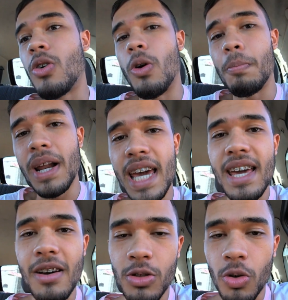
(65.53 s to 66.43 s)

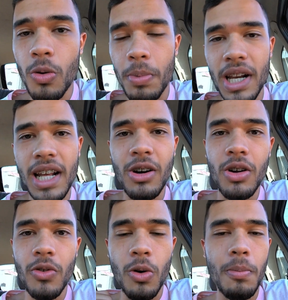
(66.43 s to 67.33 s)
Comprei, eu tô comprando
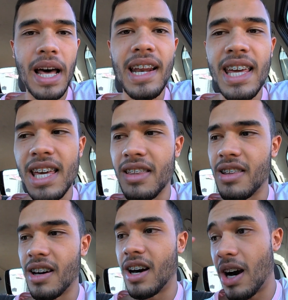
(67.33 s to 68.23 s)
agora, vou comprar
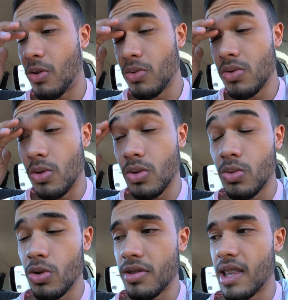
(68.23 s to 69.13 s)
lixa, algum,
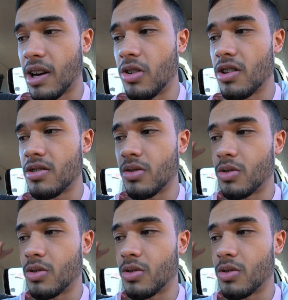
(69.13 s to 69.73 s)
alguns negócios.